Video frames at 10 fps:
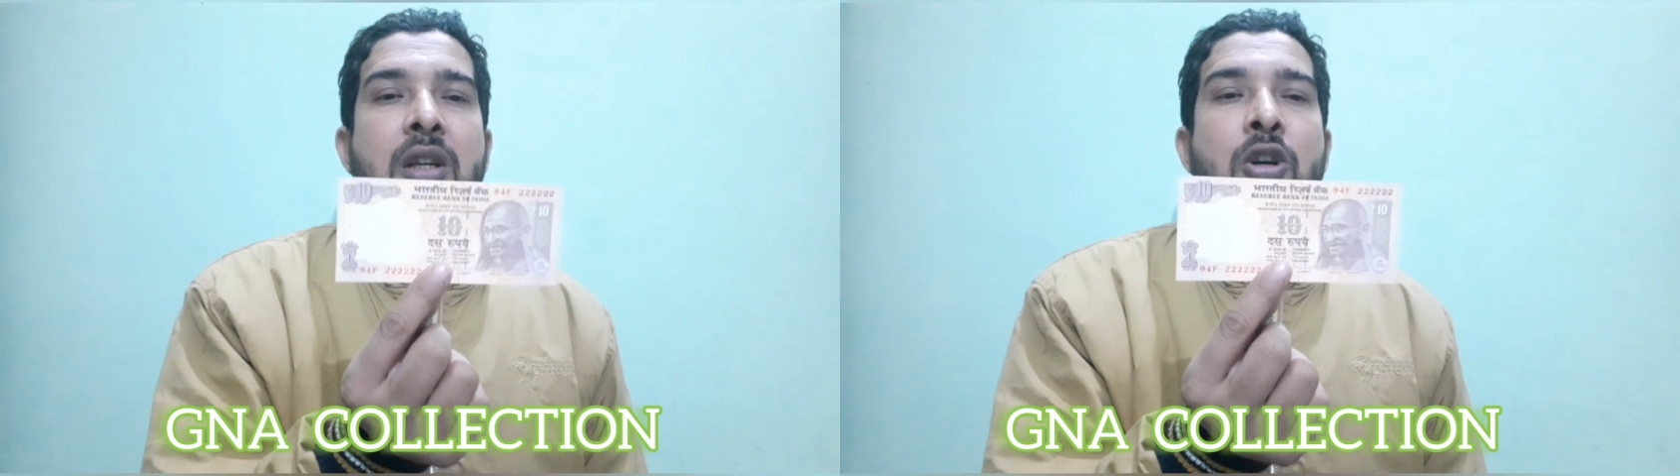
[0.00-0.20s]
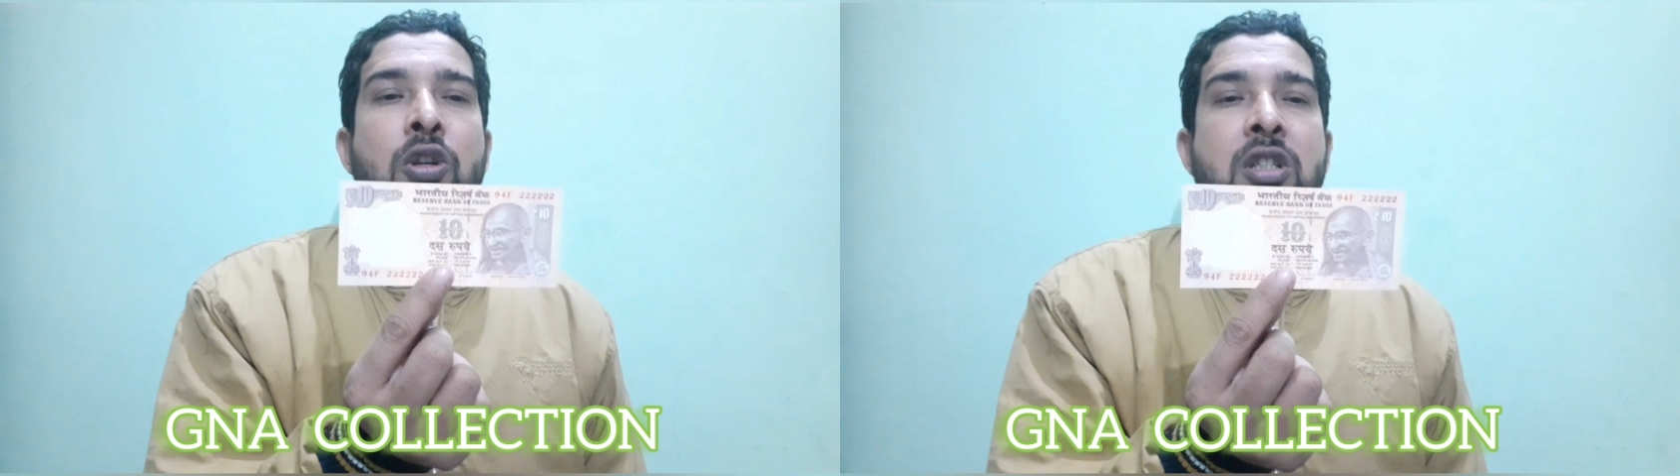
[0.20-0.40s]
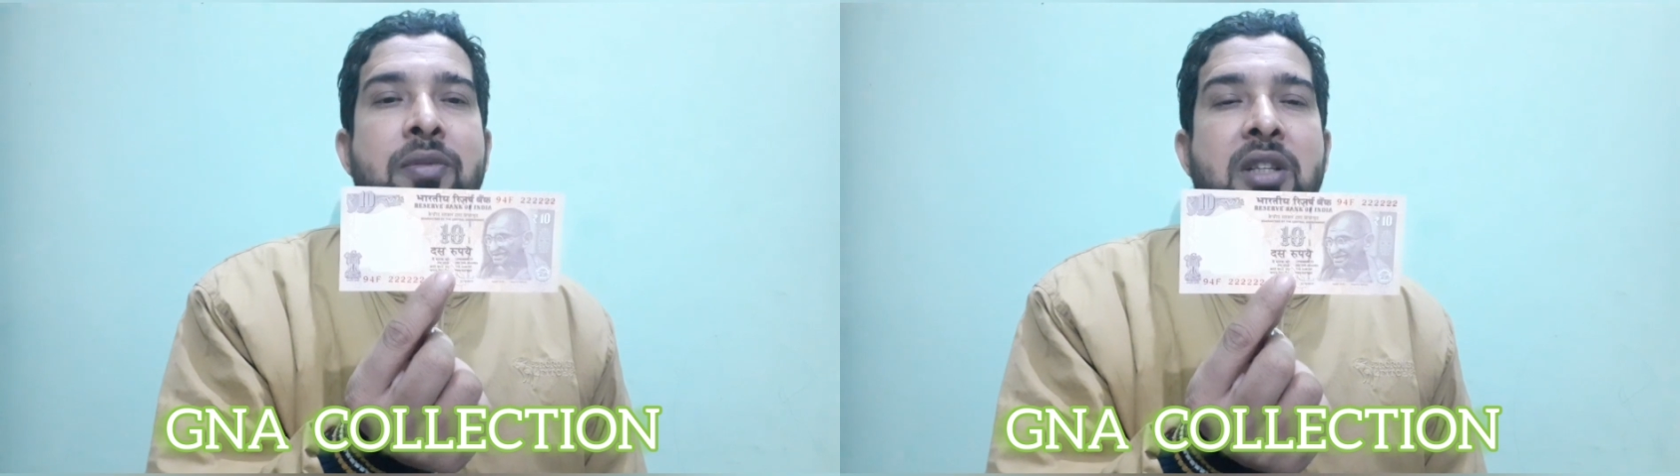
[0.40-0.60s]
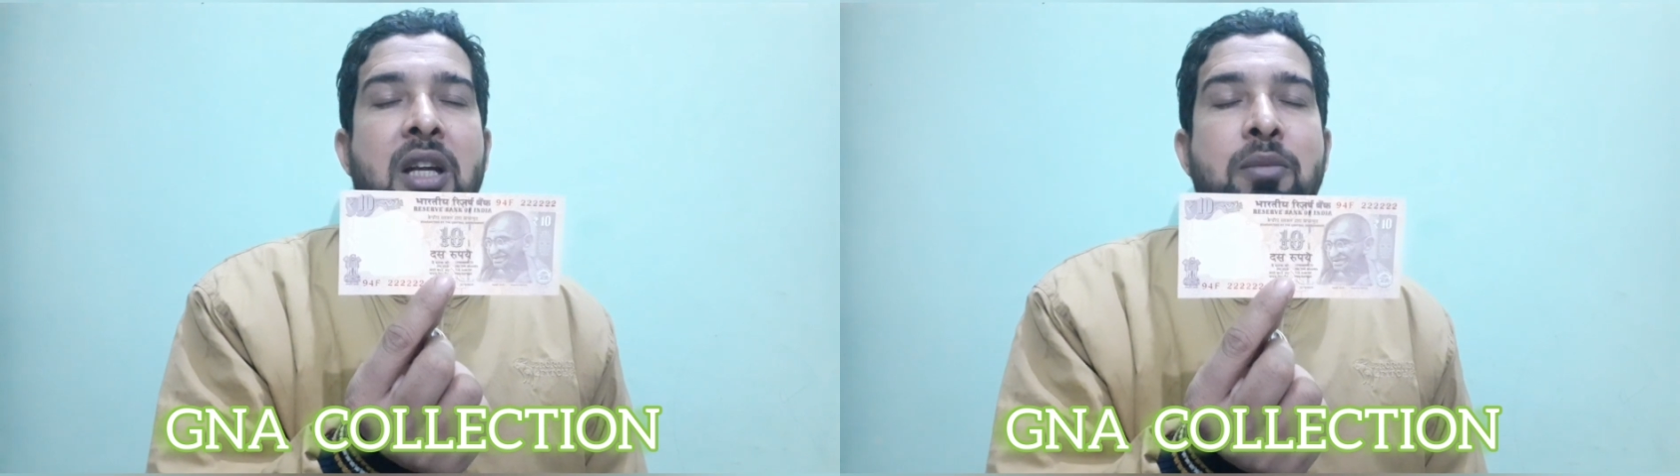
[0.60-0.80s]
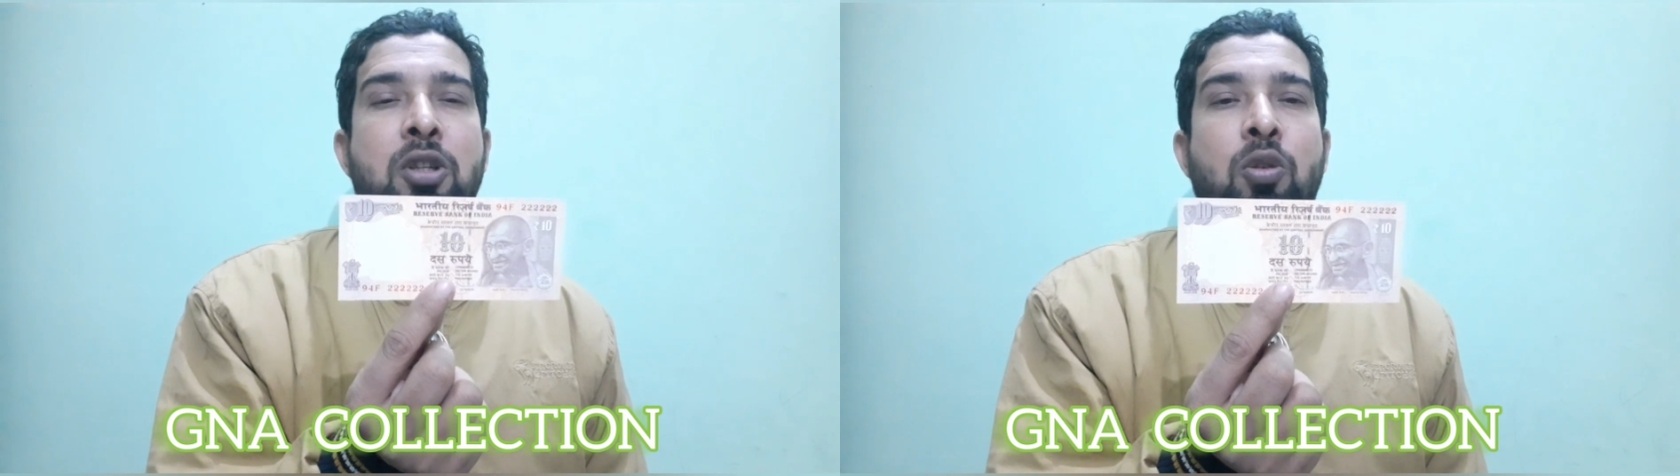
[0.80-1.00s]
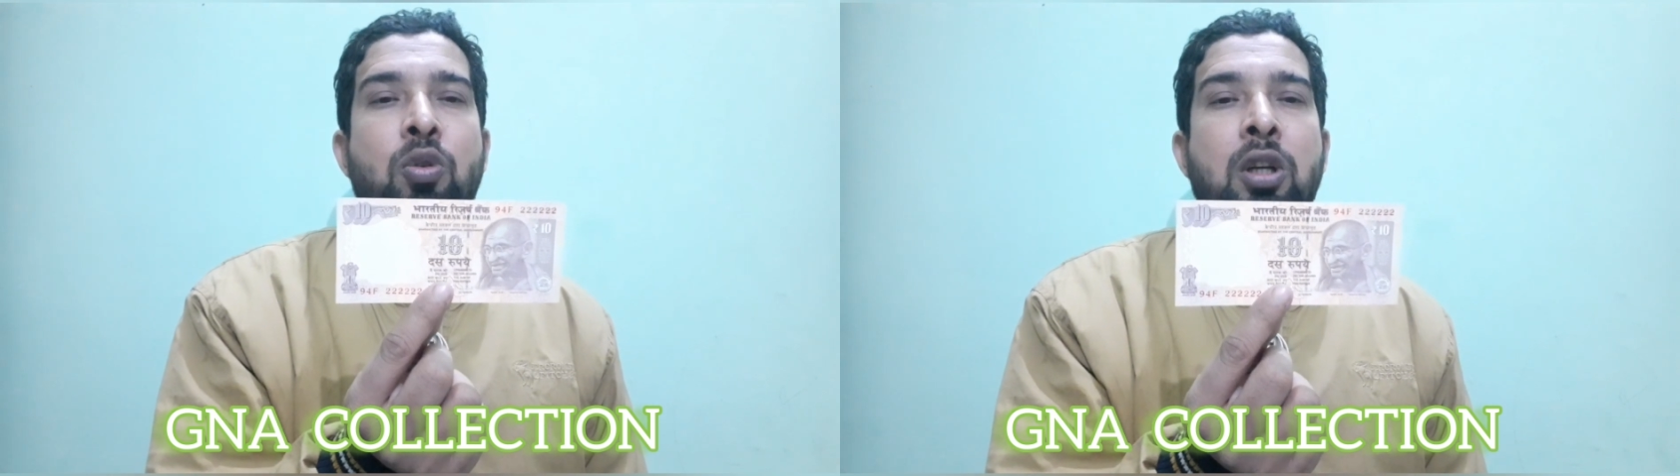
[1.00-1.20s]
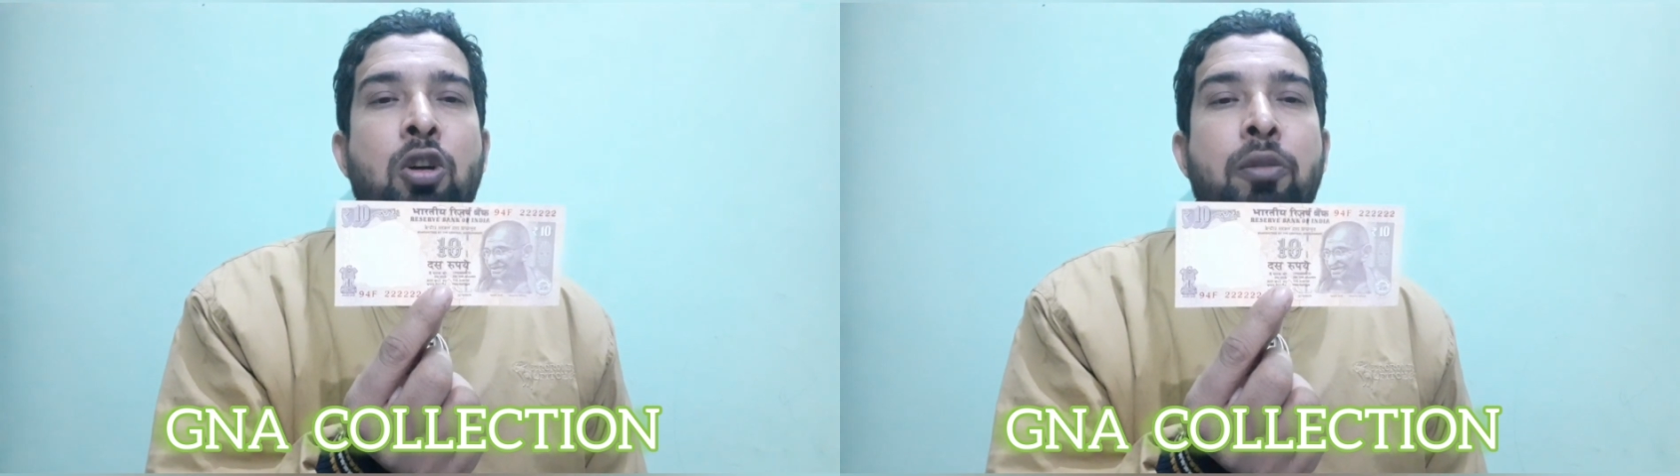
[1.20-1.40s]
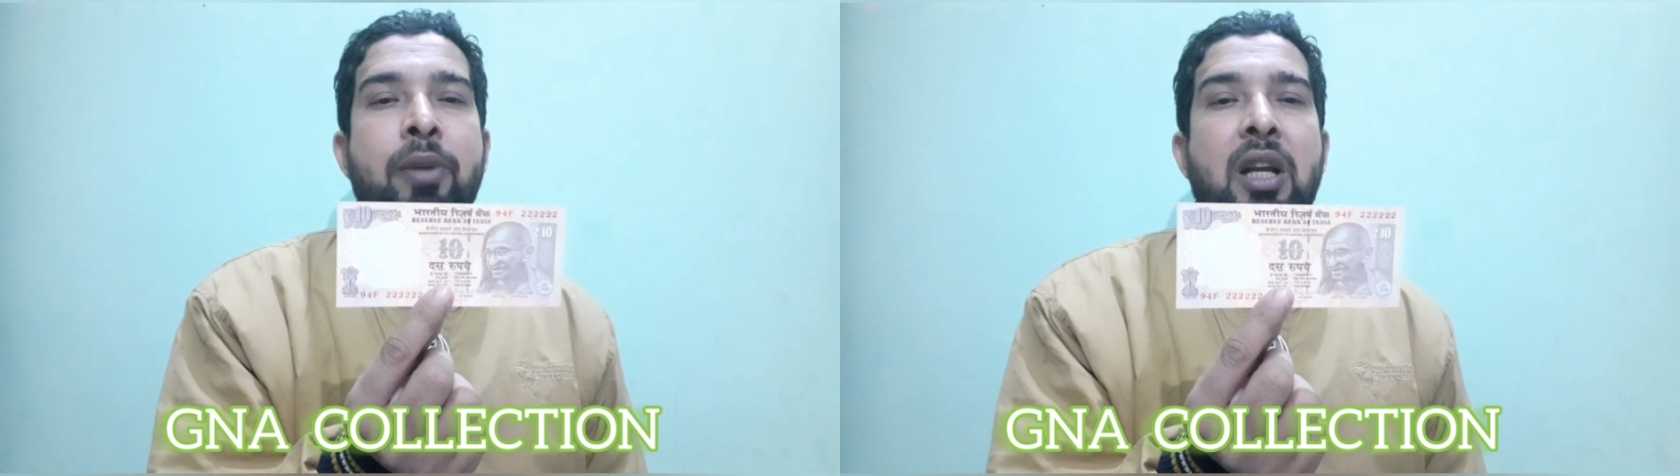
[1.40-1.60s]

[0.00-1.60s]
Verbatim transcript: और सब्सक्राइब ज़रूर करें और बेल